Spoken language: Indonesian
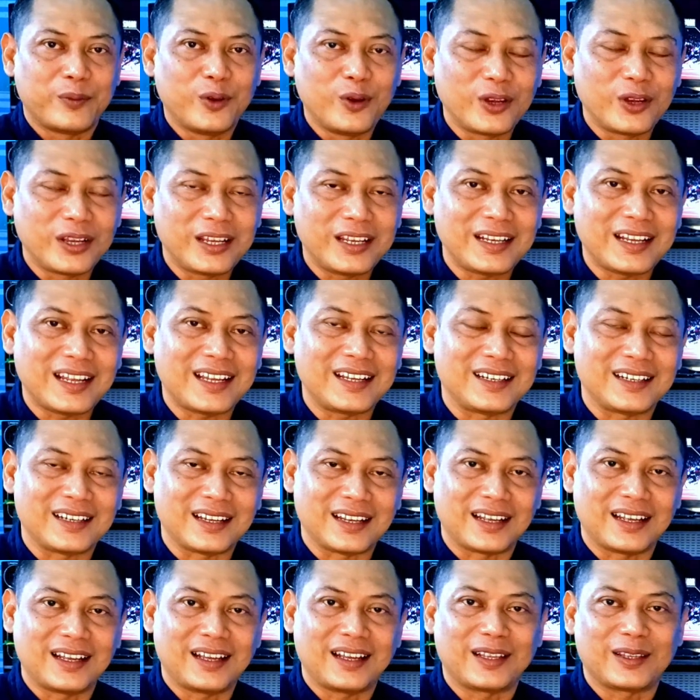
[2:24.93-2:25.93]
Mungkin
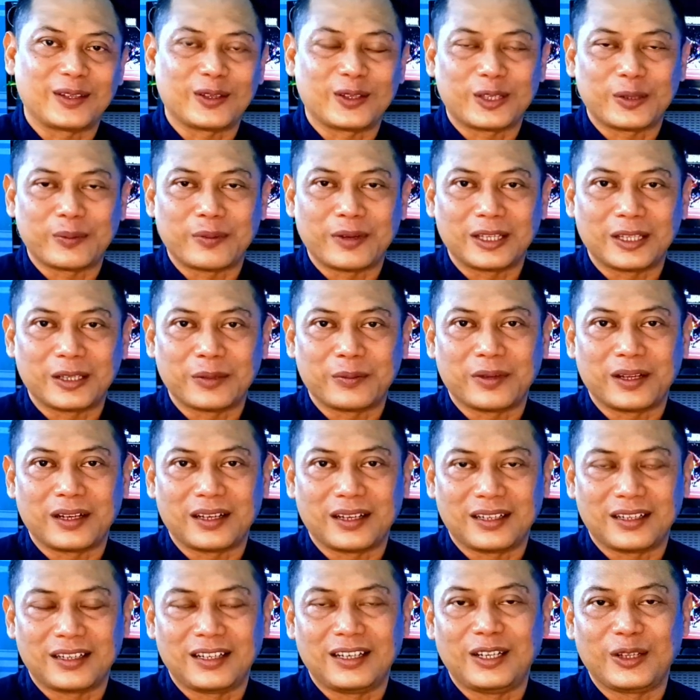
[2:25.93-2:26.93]
Anda atau
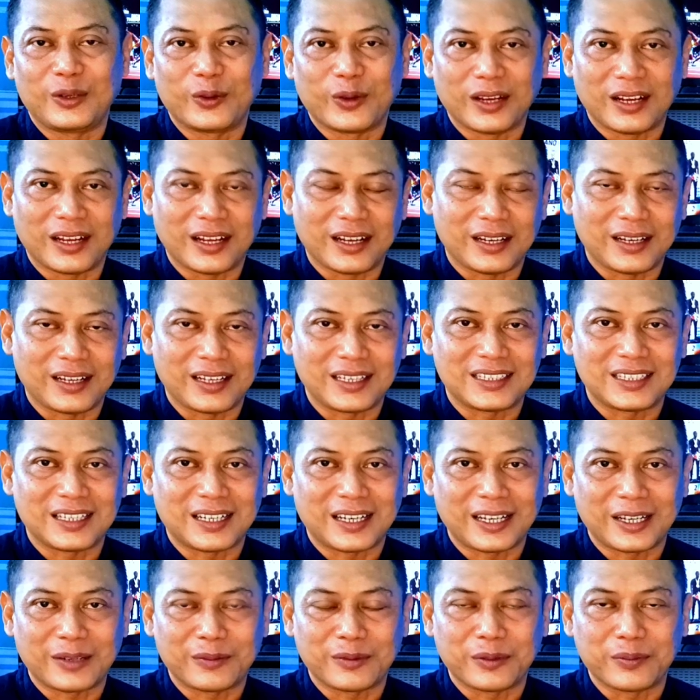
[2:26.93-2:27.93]
teman-teman di lingkungan Anda
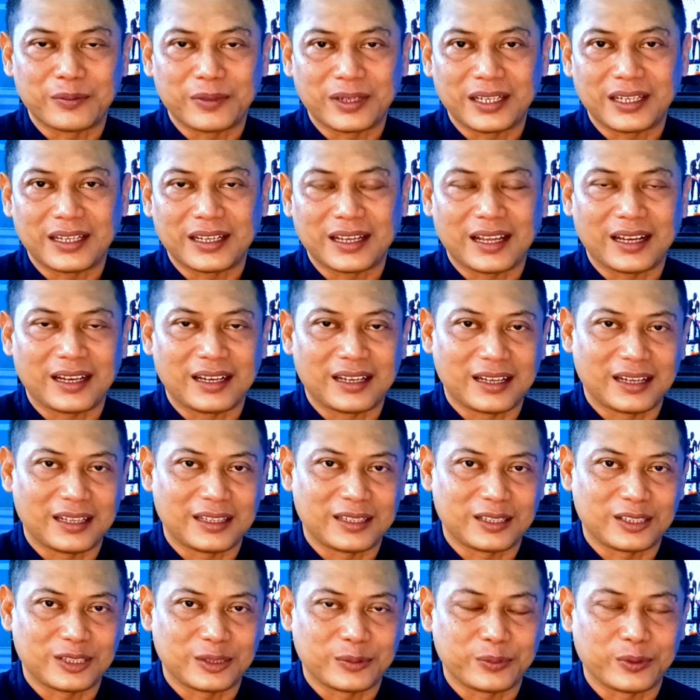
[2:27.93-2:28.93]
sering memberikan
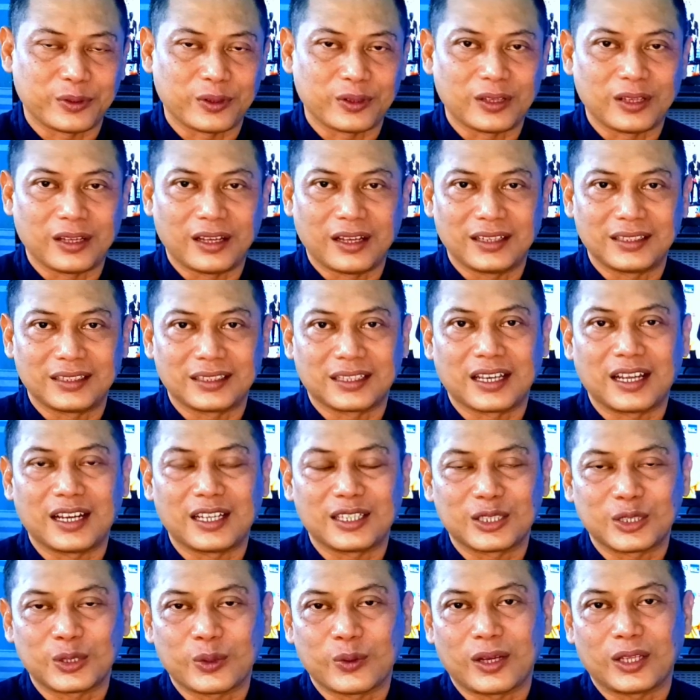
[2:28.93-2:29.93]
hal tersebut.
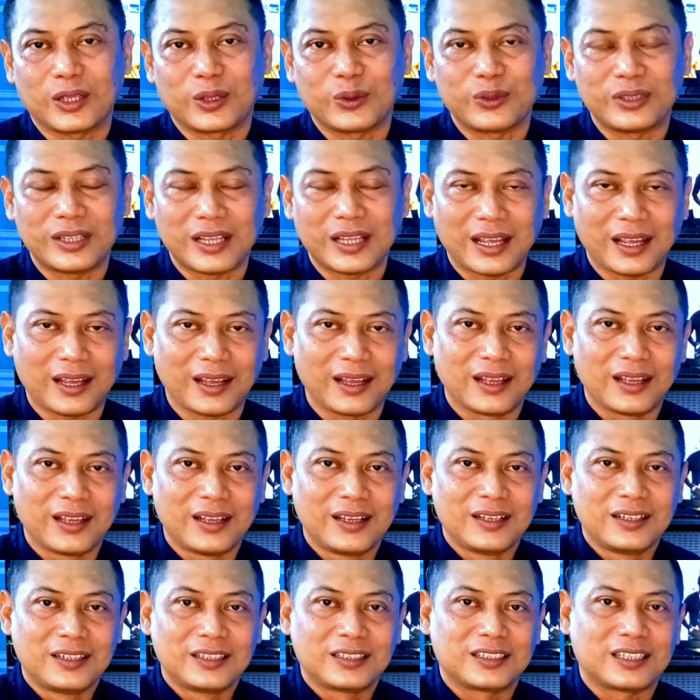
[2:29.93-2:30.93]
Segala sesuatunya
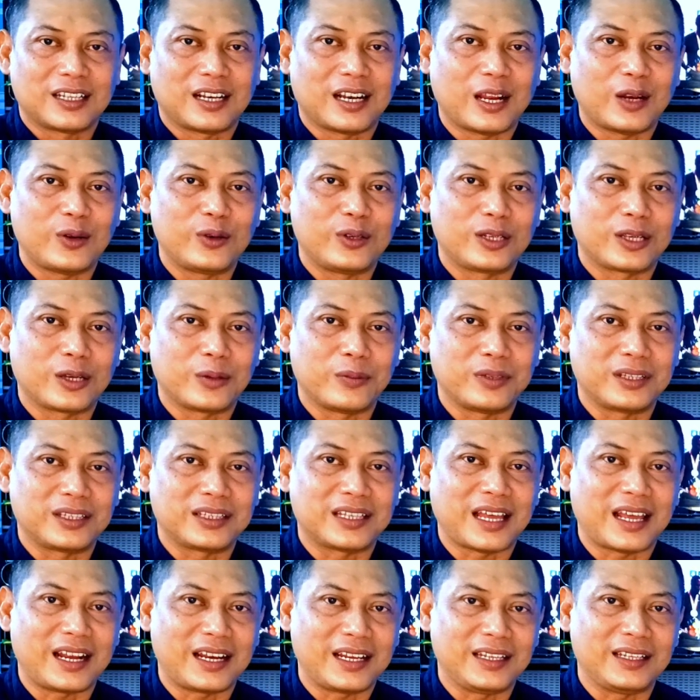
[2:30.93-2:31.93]
selalu
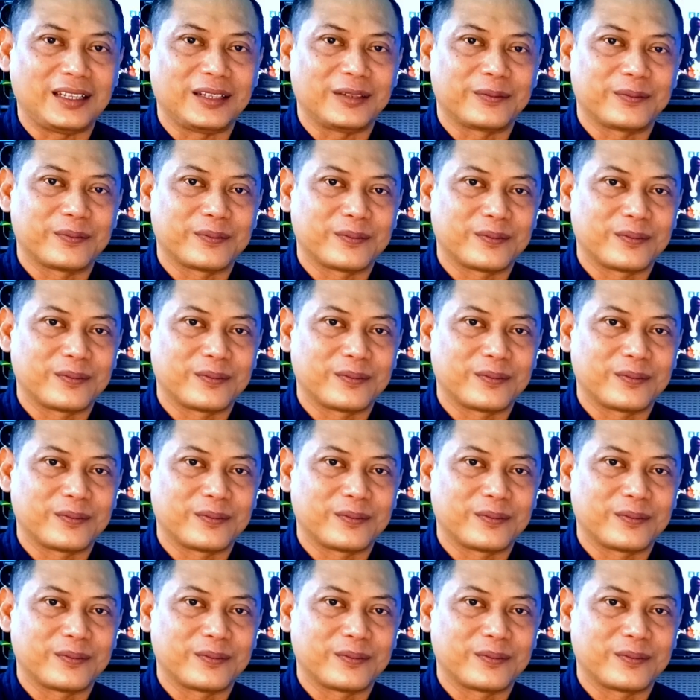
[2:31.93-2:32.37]
dikomentari.